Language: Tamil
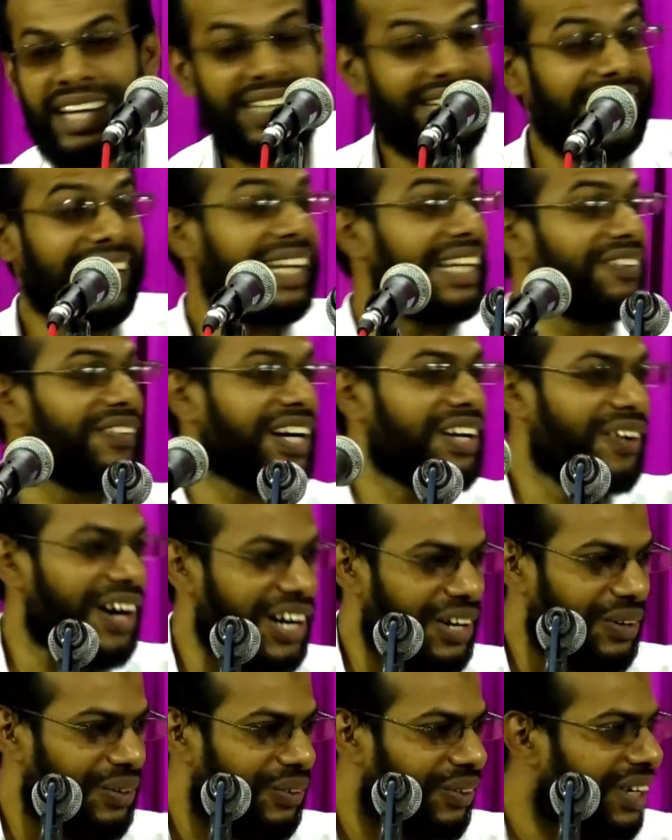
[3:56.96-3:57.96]
இல்லை இல்லை இவர்
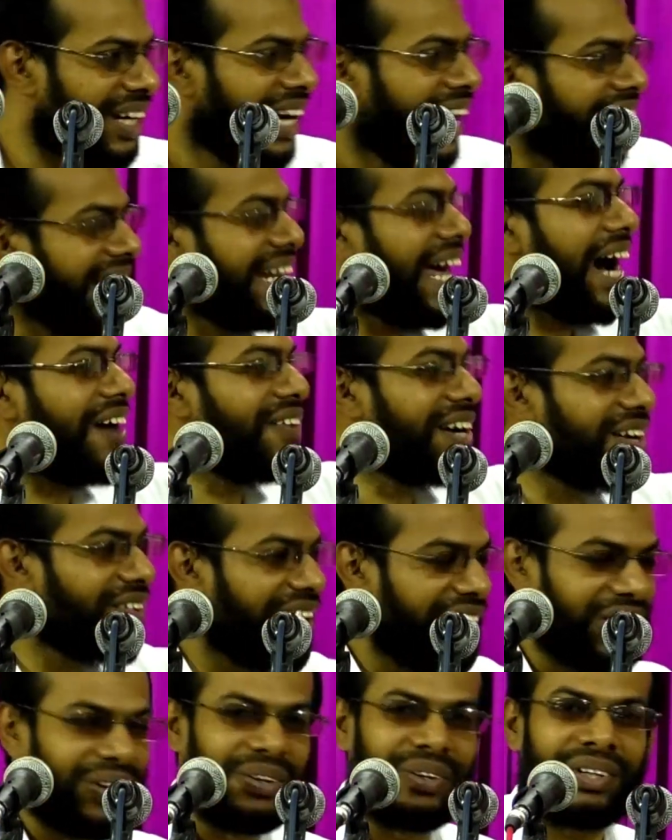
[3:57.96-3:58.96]
வரணும் இல்லை அவர்
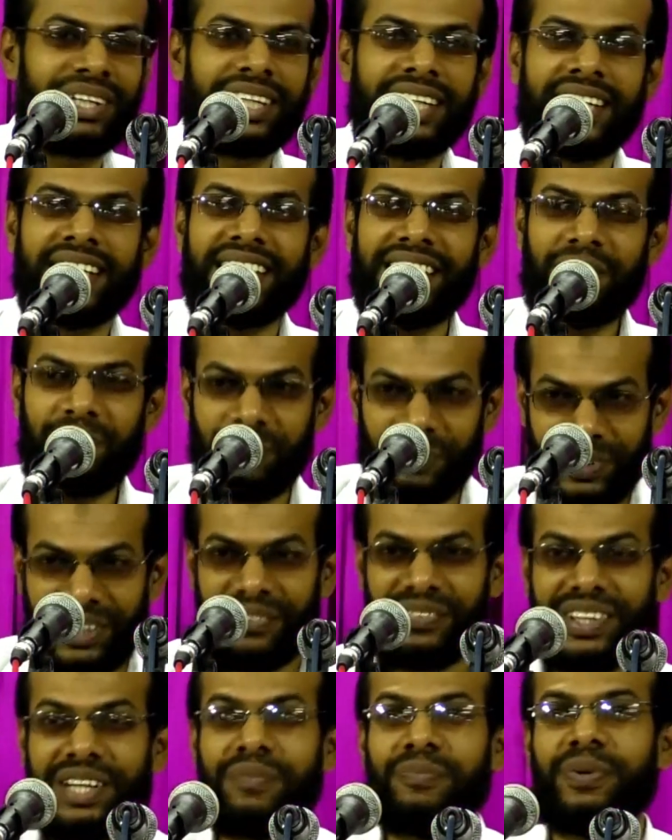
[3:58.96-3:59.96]
வரணும்
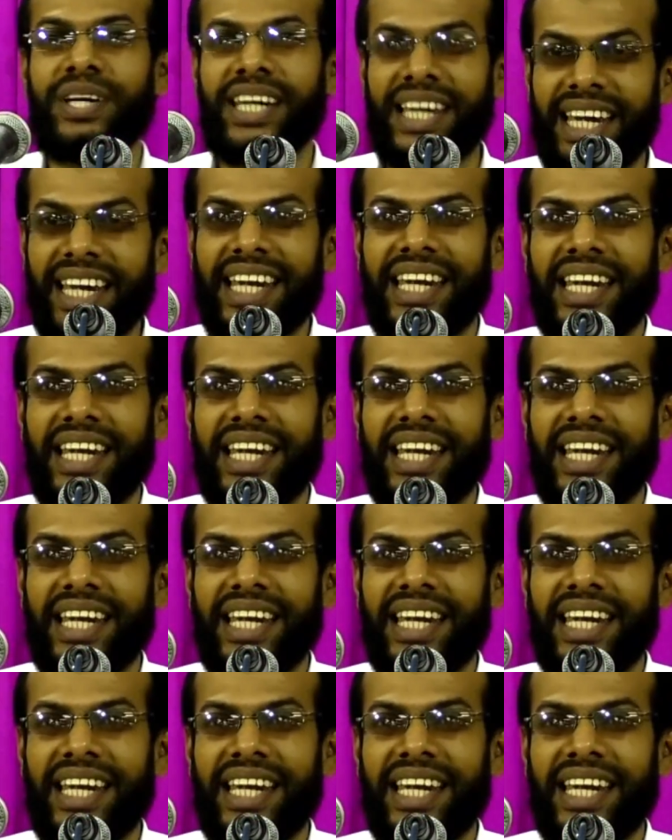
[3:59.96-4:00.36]
இப்படி விரும்பி